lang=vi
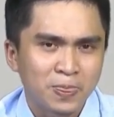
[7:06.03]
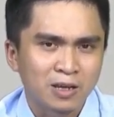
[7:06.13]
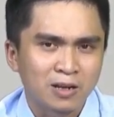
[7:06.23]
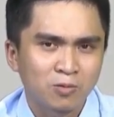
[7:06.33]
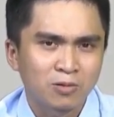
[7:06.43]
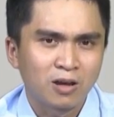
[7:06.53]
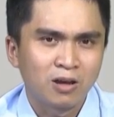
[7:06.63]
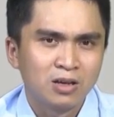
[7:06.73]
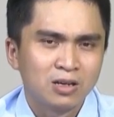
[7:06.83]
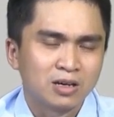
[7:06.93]
thì lúc
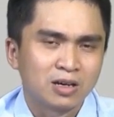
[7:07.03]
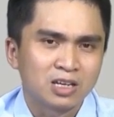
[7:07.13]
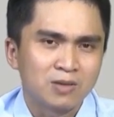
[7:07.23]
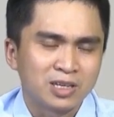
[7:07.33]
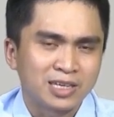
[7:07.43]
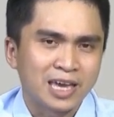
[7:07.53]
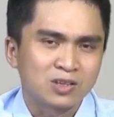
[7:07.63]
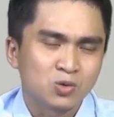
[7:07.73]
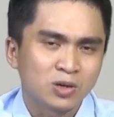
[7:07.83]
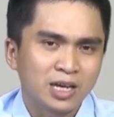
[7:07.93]
đó à, khi mà
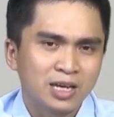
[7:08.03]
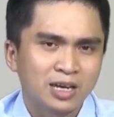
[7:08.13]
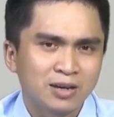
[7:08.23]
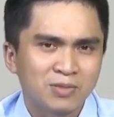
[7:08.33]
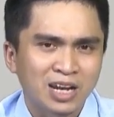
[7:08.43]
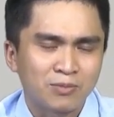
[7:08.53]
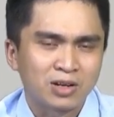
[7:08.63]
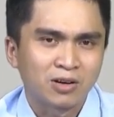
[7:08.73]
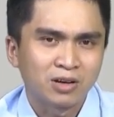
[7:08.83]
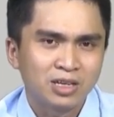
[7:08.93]
chèn xuống cái à, mới nãy
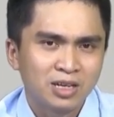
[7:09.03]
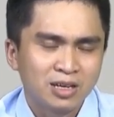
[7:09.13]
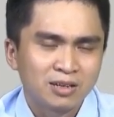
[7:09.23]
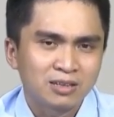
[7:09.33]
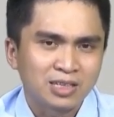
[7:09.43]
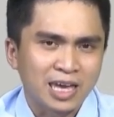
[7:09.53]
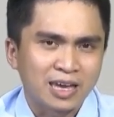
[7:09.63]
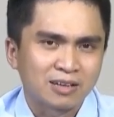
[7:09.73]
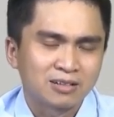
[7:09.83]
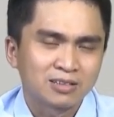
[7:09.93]
mình nói nó
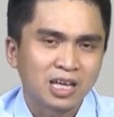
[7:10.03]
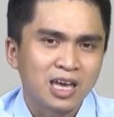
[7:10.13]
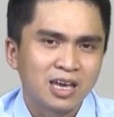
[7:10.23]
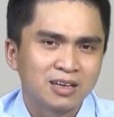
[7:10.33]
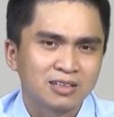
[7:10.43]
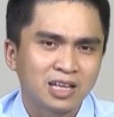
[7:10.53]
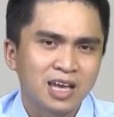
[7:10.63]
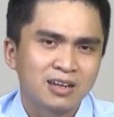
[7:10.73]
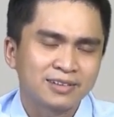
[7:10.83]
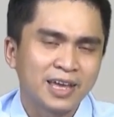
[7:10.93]
chèn nó tê
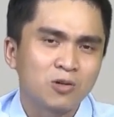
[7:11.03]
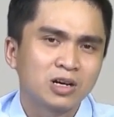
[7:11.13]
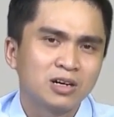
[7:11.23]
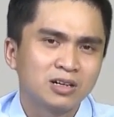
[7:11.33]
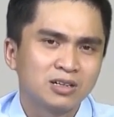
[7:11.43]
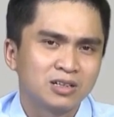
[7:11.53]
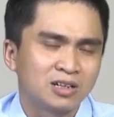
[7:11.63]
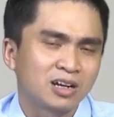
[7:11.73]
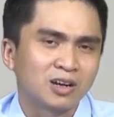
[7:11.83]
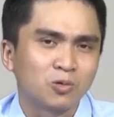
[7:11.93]
tê nó teo cơ thì rất